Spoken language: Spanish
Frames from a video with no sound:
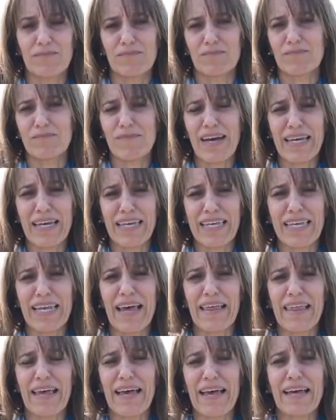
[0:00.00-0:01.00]
más que
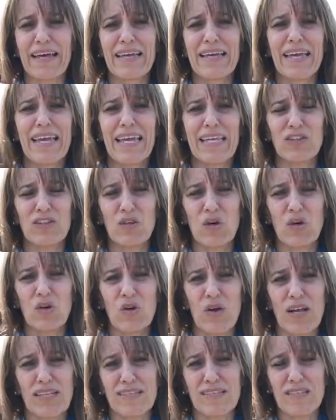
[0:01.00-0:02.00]
nada en
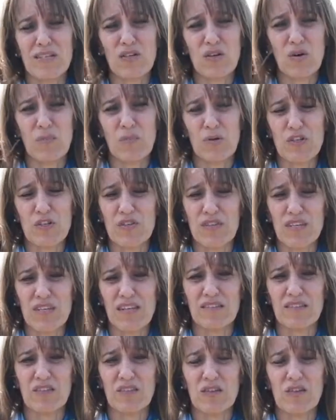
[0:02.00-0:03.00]
torno a
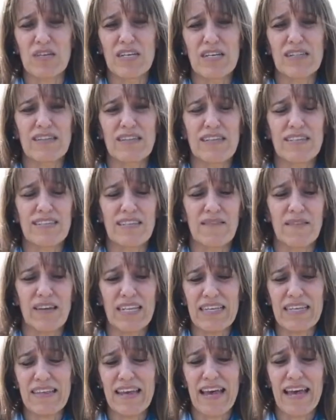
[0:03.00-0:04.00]
5% de
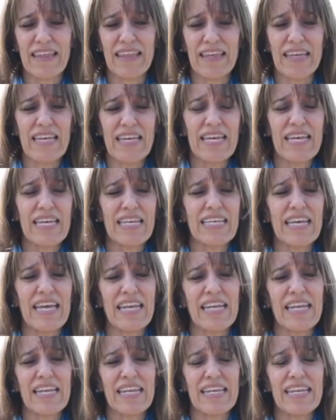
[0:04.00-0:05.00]
severidad
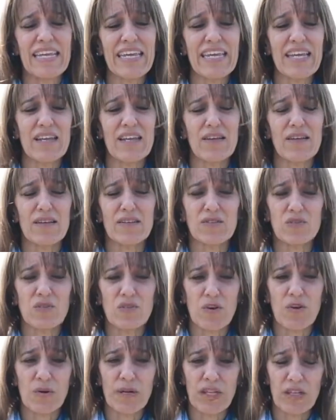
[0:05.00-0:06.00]
y,
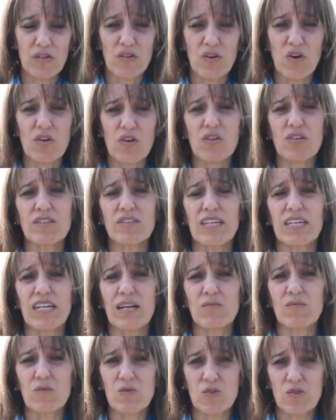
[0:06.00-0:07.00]
sobre todo
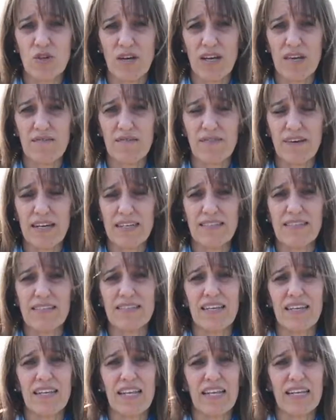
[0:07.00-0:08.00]
tener mucho
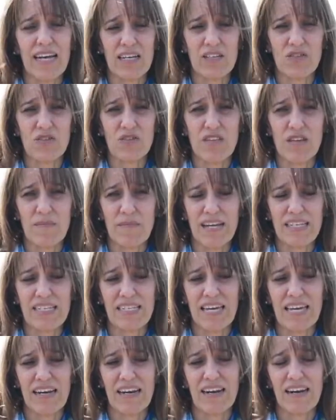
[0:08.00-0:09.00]
énfasis en el caso de
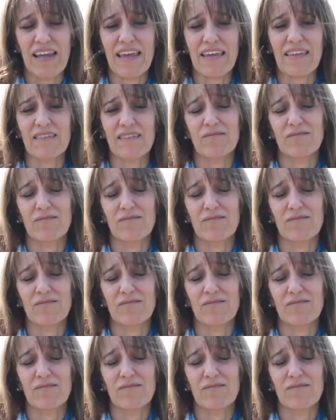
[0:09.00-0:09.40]
mancha en red